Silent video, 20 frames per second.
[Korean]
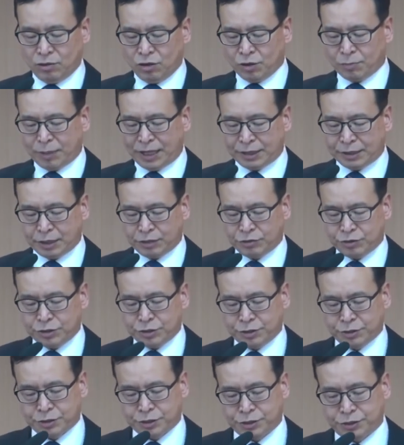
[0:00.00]
얽매이게
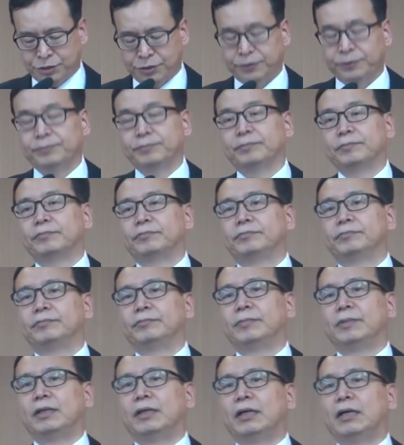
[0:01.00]
되어지는 것이죠.
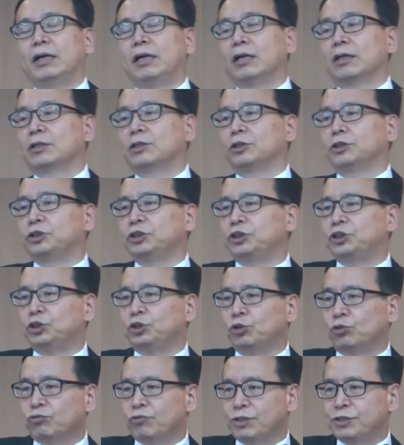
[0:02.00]
그것이
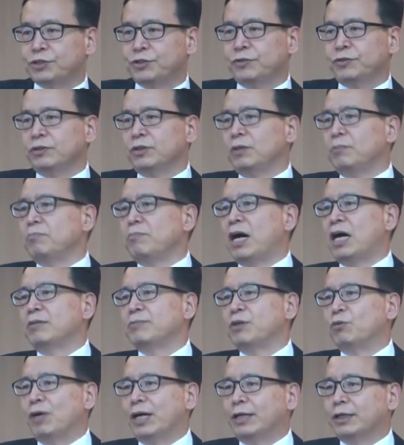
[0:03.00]
지속되죠? 그럼
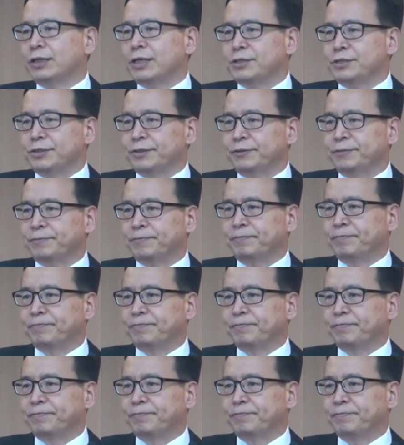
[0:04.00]
마음이 완악해져요.